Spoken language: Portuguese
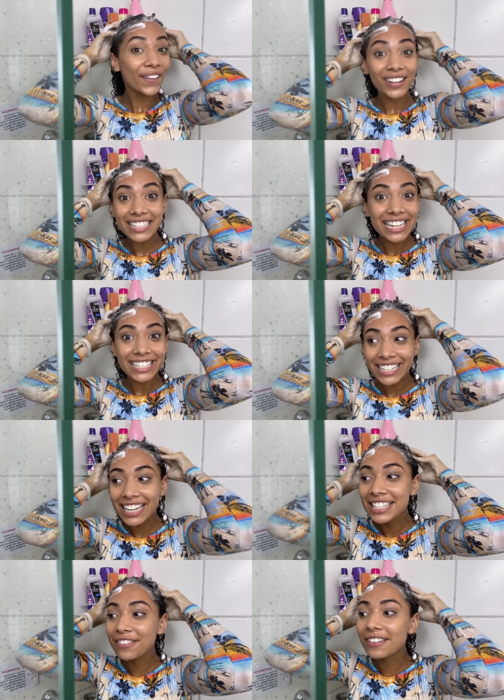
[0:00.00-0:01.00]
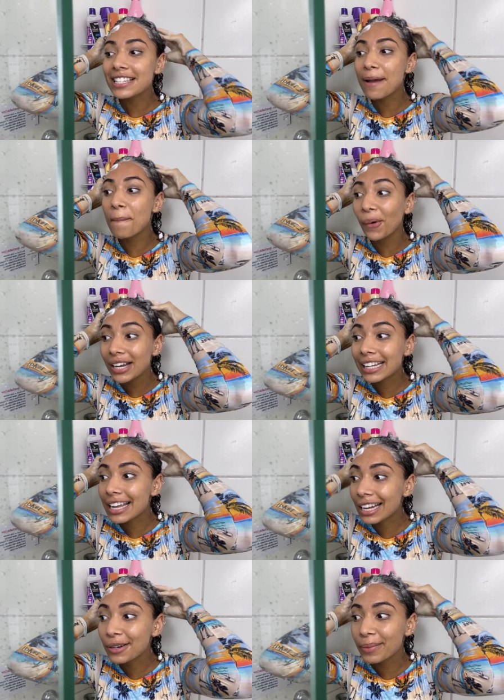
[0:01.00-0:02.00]
Hoje é dia de fazer
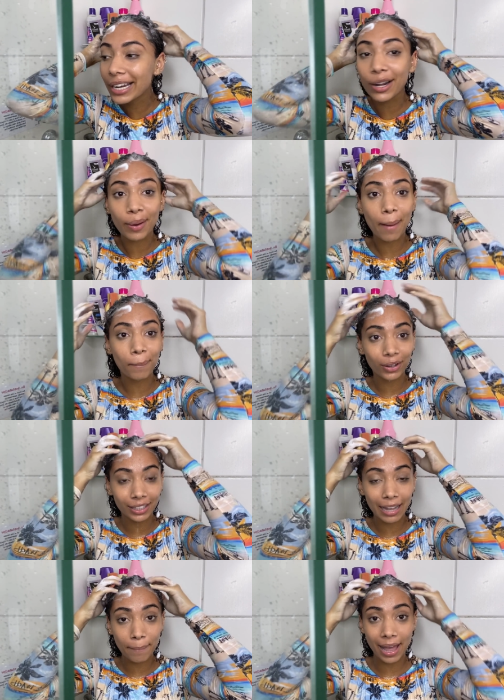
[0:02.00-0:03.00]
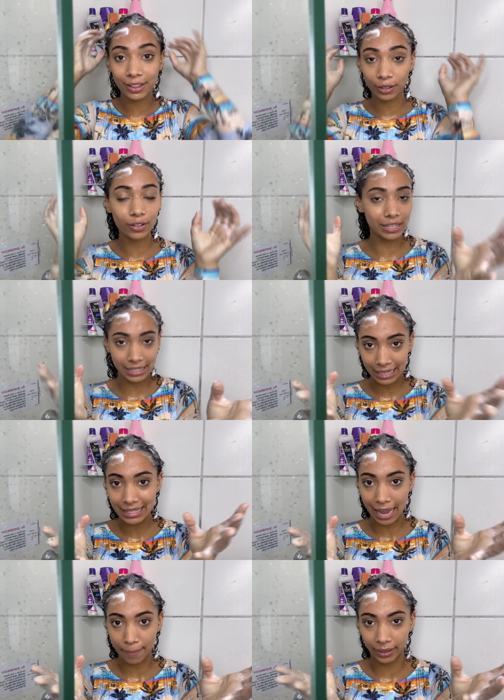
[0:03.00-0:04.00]
dela no banheiro, porque a porta tá aberta. Eu não sei se vocês
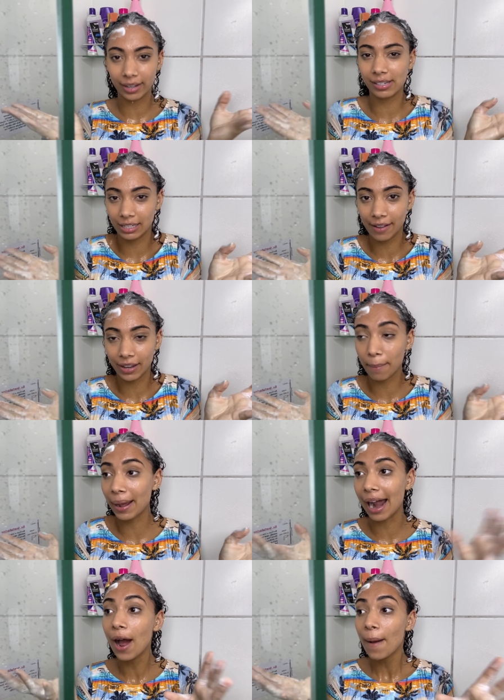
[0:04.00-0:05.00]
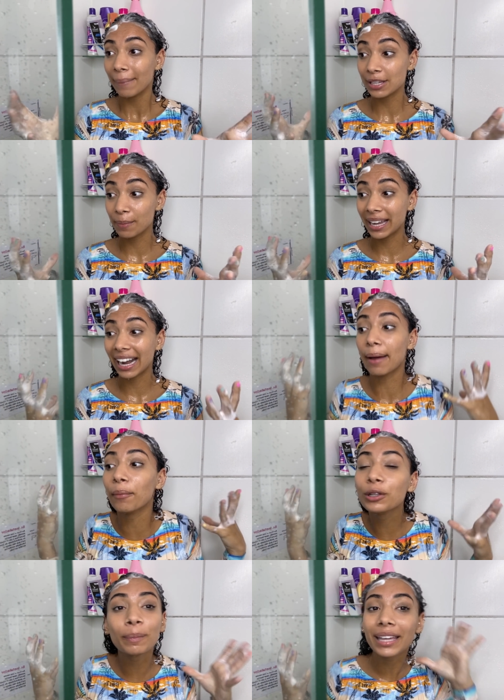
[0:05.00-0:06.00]
sabem, né? Vocês devem reparar. Mas o banheiro aqui é
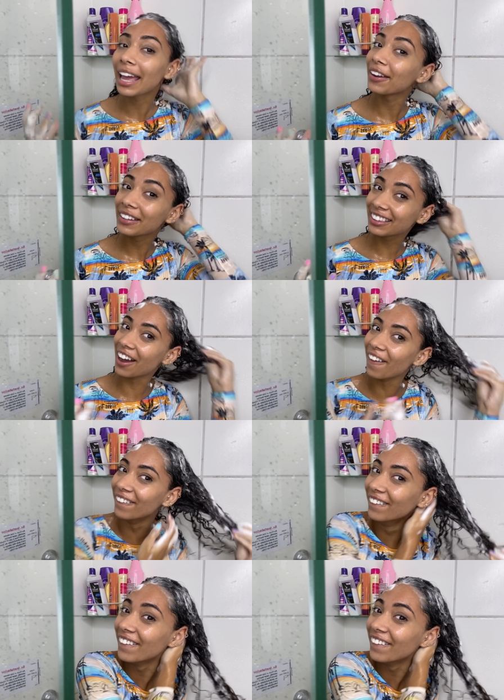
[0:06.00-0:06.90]
muito pequeno, então